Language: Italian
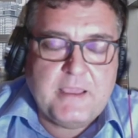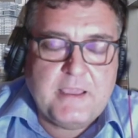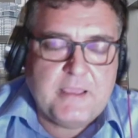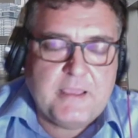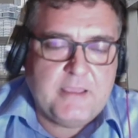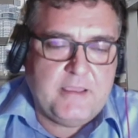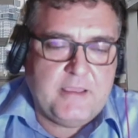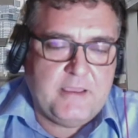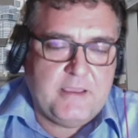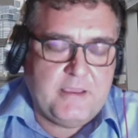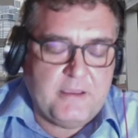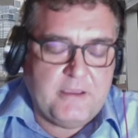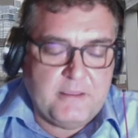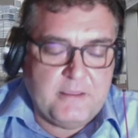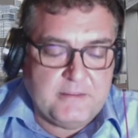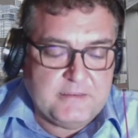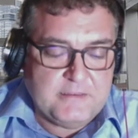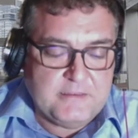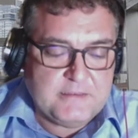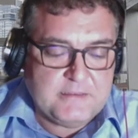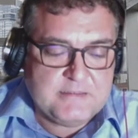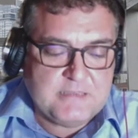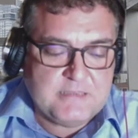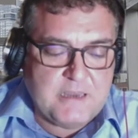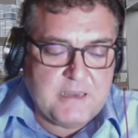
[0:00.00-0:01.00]
eh,
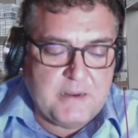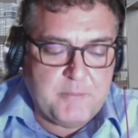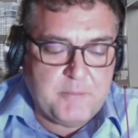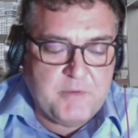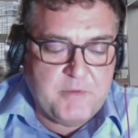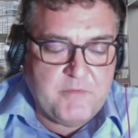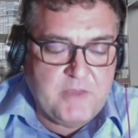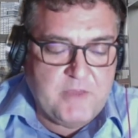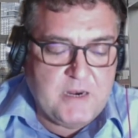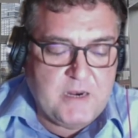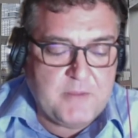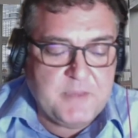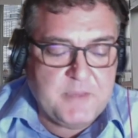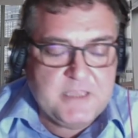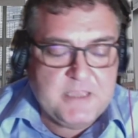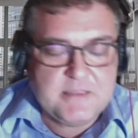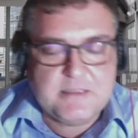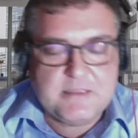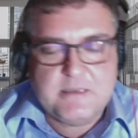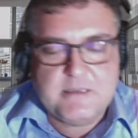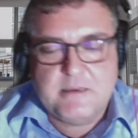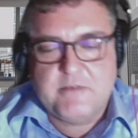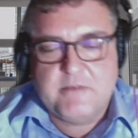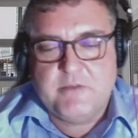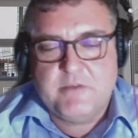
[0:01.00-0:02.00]
sarebbe
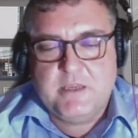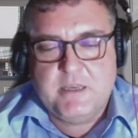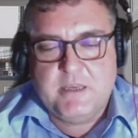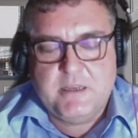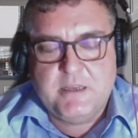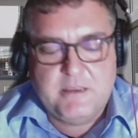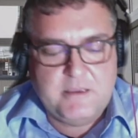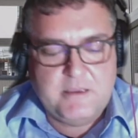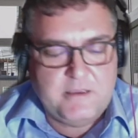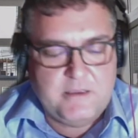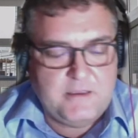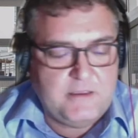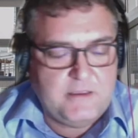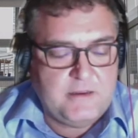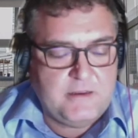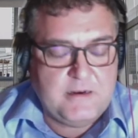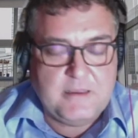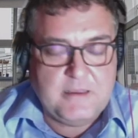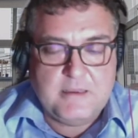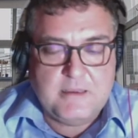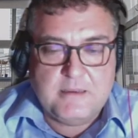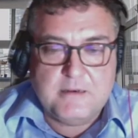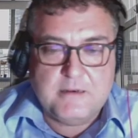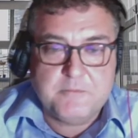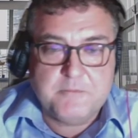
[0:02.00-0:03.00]
veramente avere
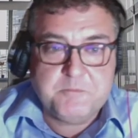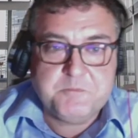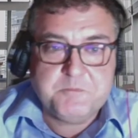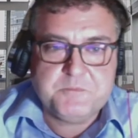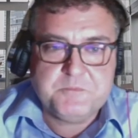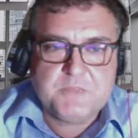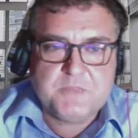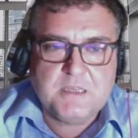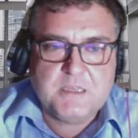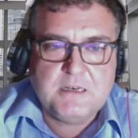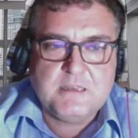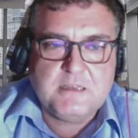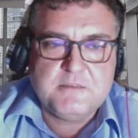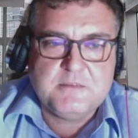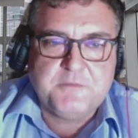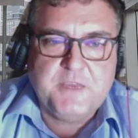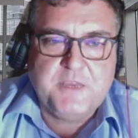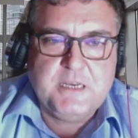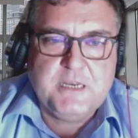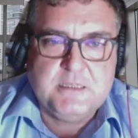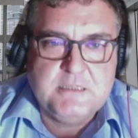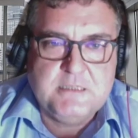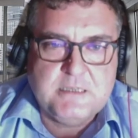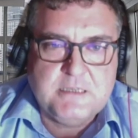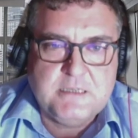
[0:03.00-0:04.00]
la, la
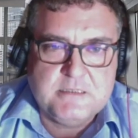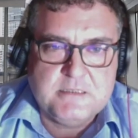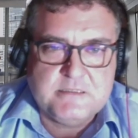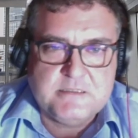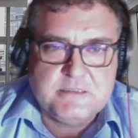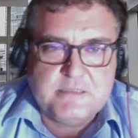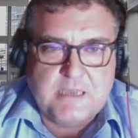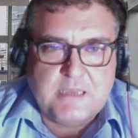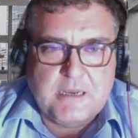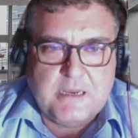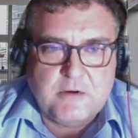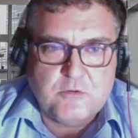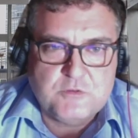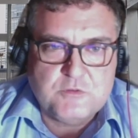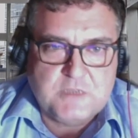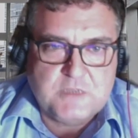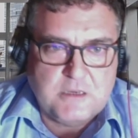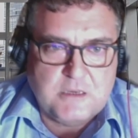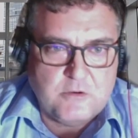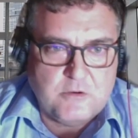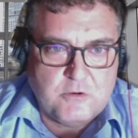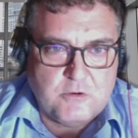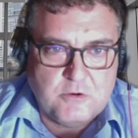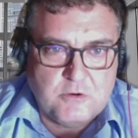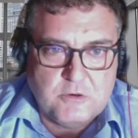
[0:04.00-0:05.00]
sfera di cristallo.
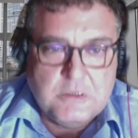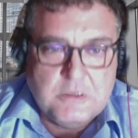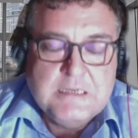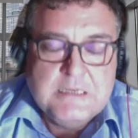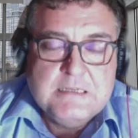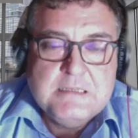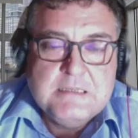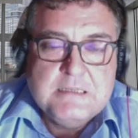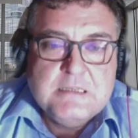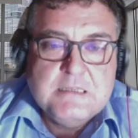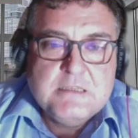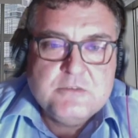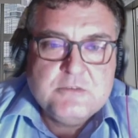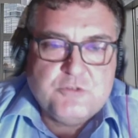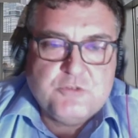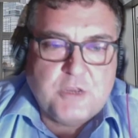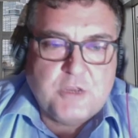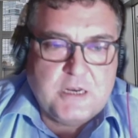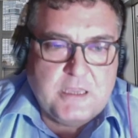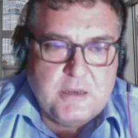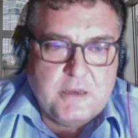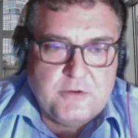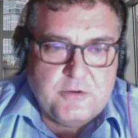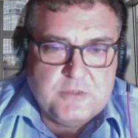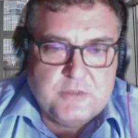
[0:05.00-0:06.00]
Sarò,
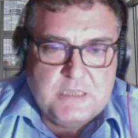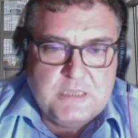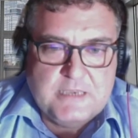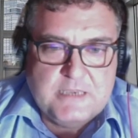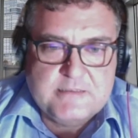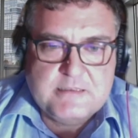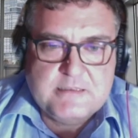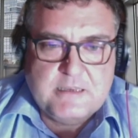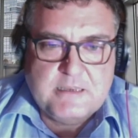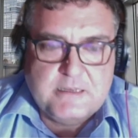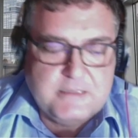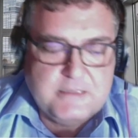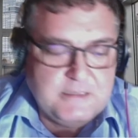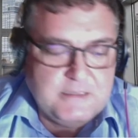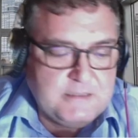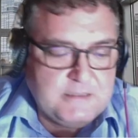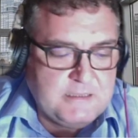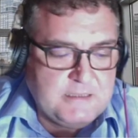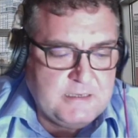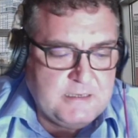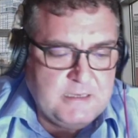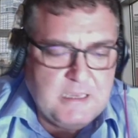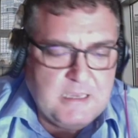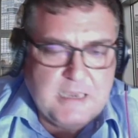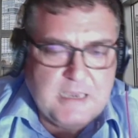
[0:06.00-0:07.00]
cercherò di essere
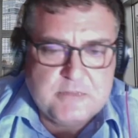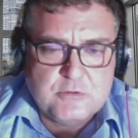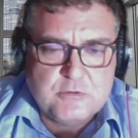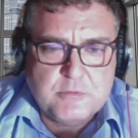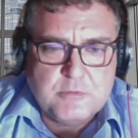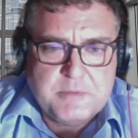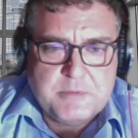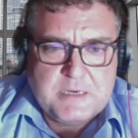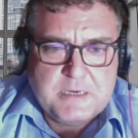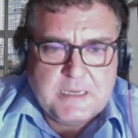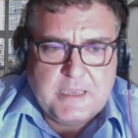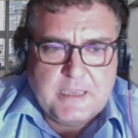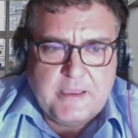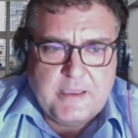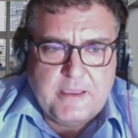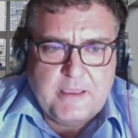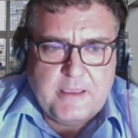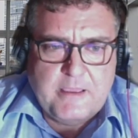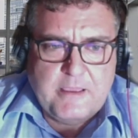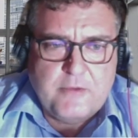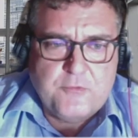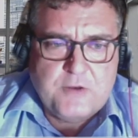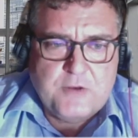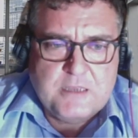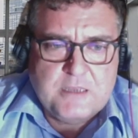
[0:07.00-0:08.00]
dettagliato perché
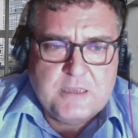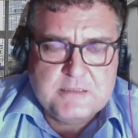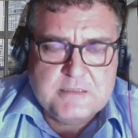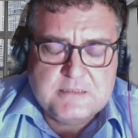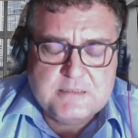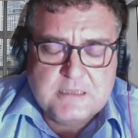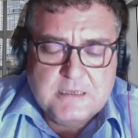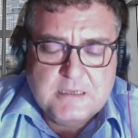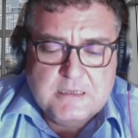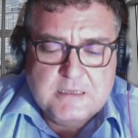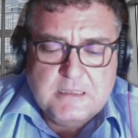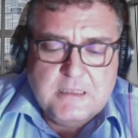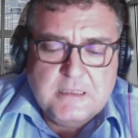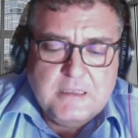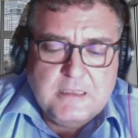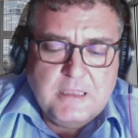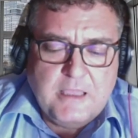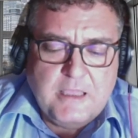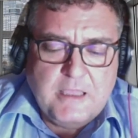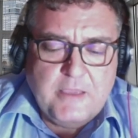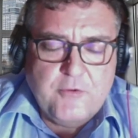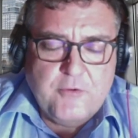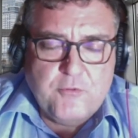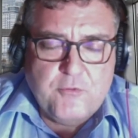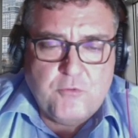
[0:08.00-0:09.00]
è, una,
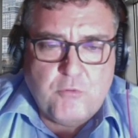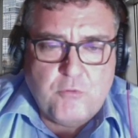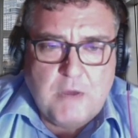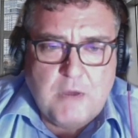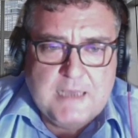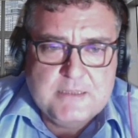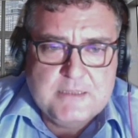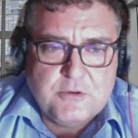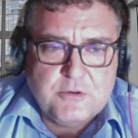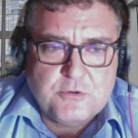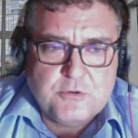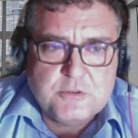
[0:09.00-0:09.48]
è, un quadro